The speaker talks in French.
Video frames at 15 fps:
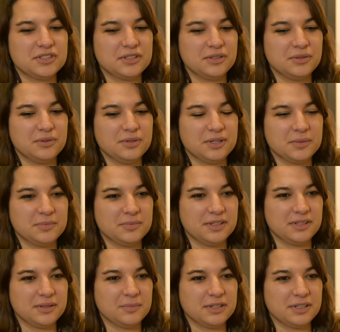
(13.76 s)
j'ai eu
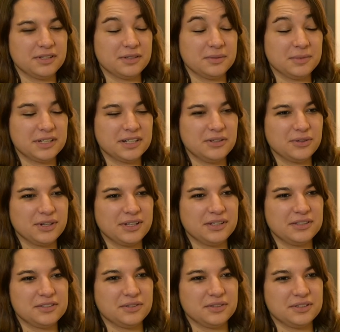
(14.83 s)
un,
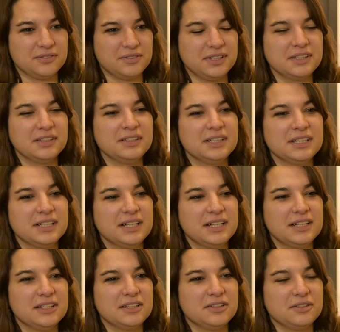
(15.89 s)
baccalauréat scientifique.
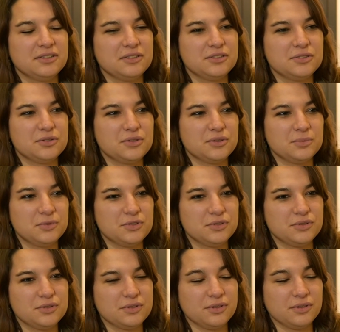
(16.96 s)
Euh, je me
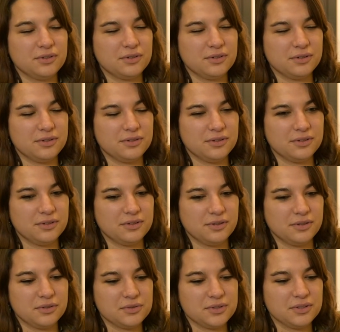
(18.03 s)
suis euh,
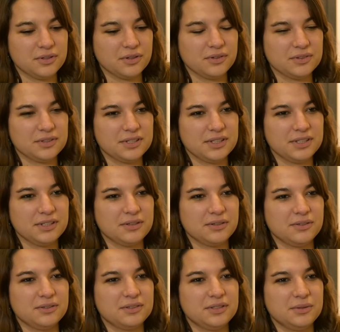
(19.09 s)
ensuite orientée
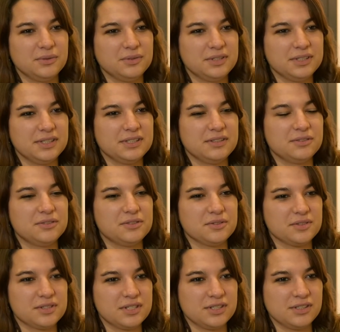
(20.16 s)
en DUT euh,
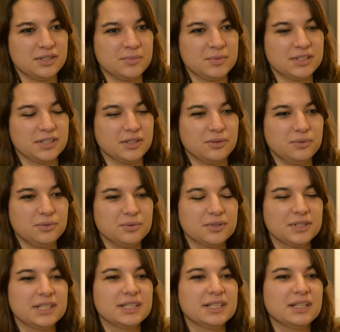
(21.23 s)
Sciences et Génie des Matériaux,
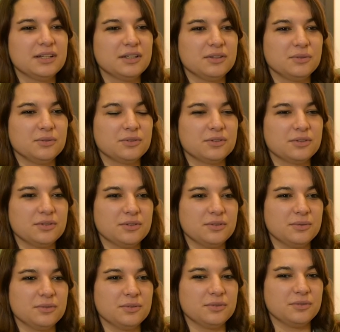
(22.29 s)
donc
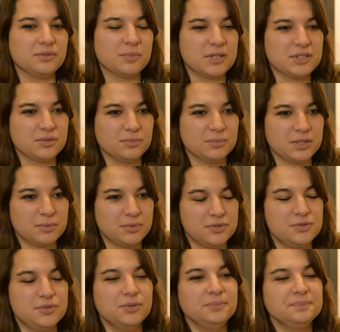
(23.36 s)
formation B
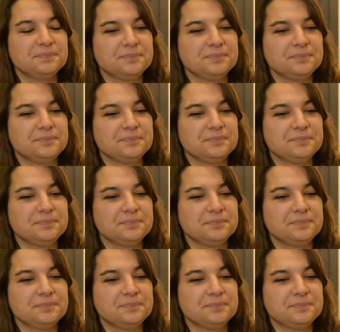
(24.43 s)
2.